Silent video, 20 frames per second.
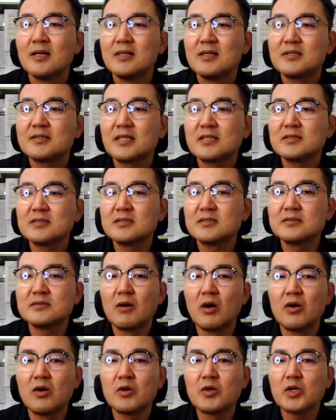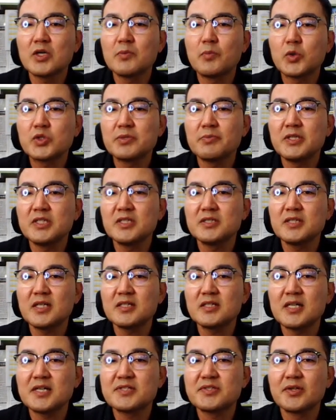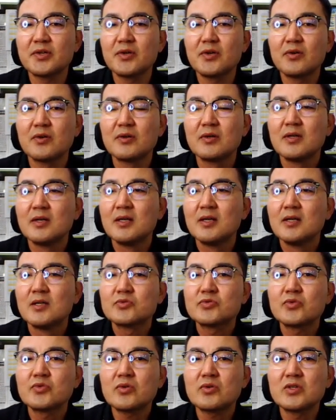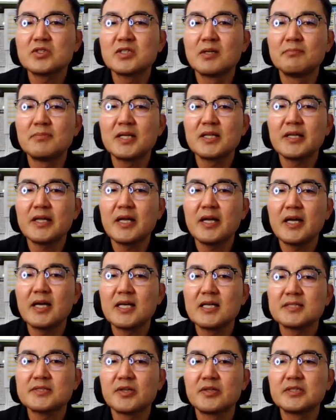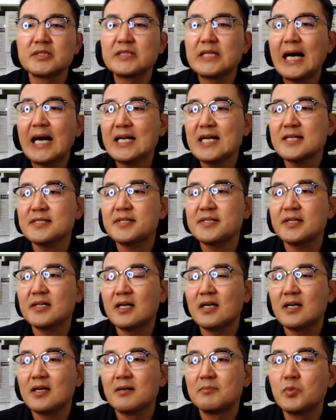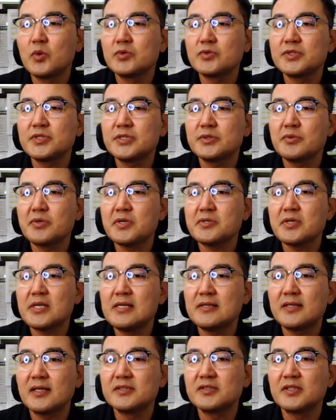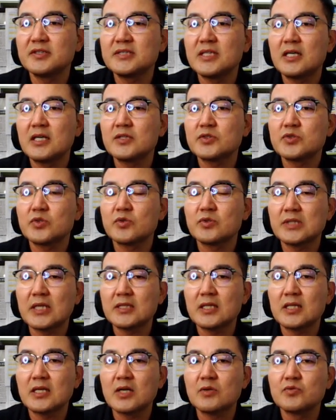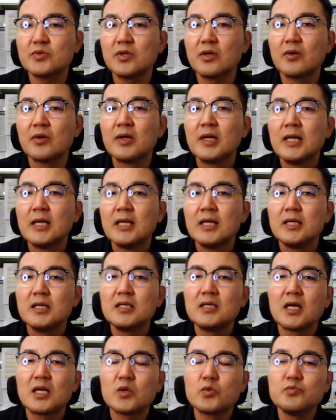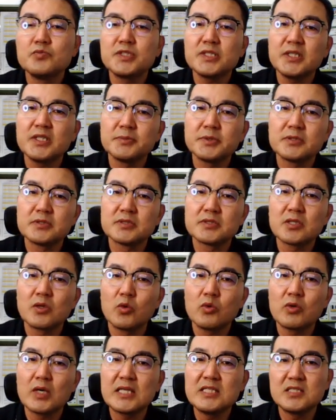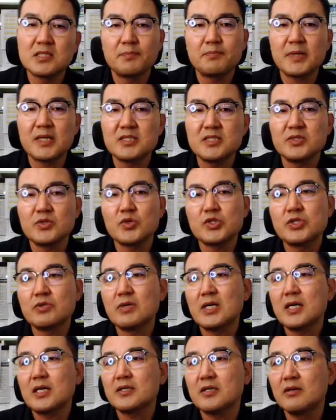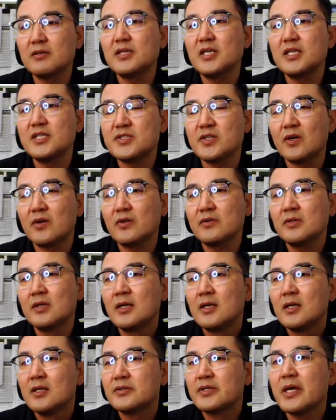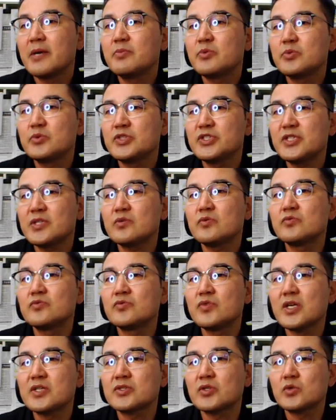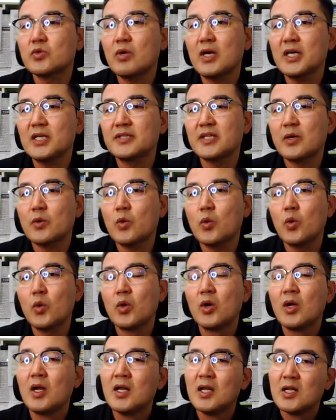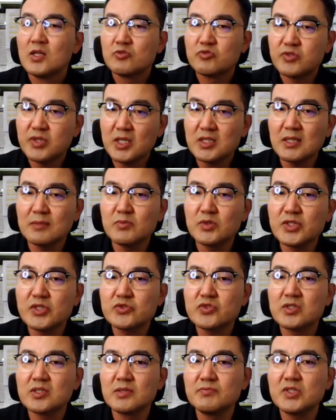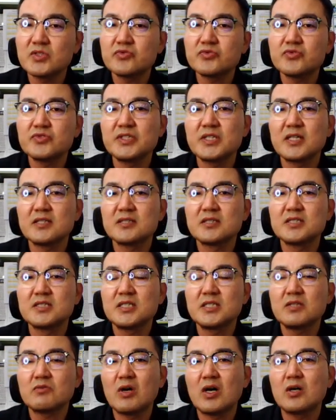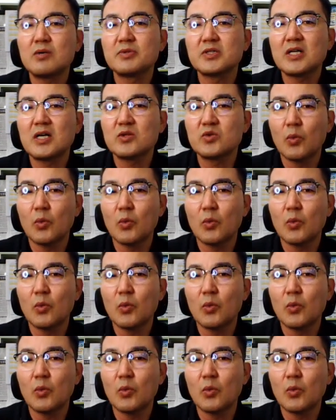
일단은 여기 보시면 이런 이야기가 있어요. 수도권 전반에서의 하락세가 모든 시도에서 일단 정지한 것으로 나타났고요. 이러한 움직임은 서울과 인접한 신도시와 경기, 인천, 대부분 시군구에서도 확인됐고 주택담보대출 금리 수준이라든지 과거보다